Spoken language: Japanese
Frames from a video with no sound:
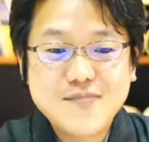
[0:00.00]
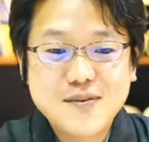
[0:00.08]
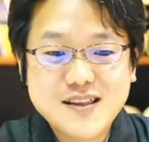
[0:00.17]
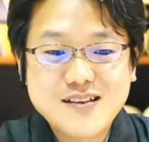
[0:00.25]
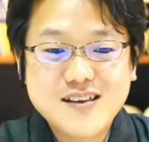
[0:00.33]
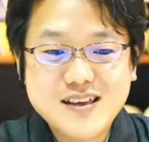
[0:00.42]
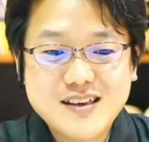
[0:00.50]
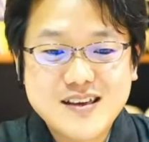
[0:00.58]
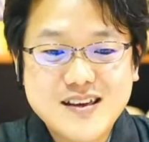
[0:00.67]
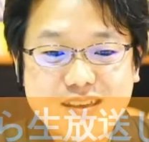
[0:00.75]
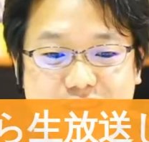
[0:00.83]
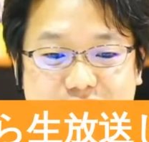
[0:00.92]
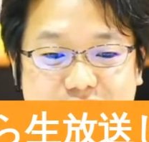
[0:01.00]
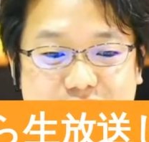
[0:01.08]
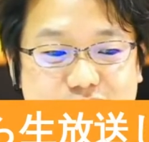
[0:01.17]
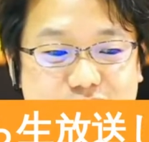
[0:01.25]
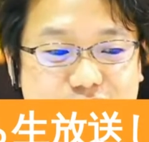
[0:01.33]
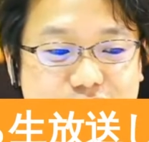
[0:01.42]
またぜひ、
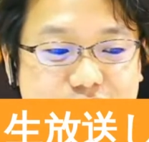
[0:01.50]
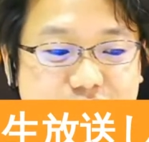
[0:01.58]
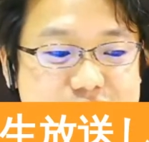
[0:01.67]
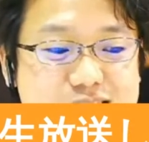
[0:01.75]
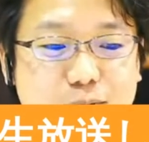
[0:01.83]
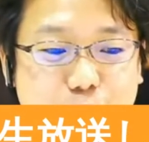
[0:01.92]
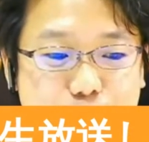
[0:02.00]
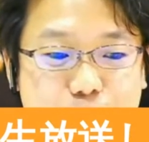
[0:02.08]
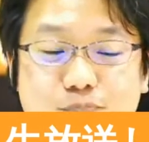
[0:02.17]
あの、明日も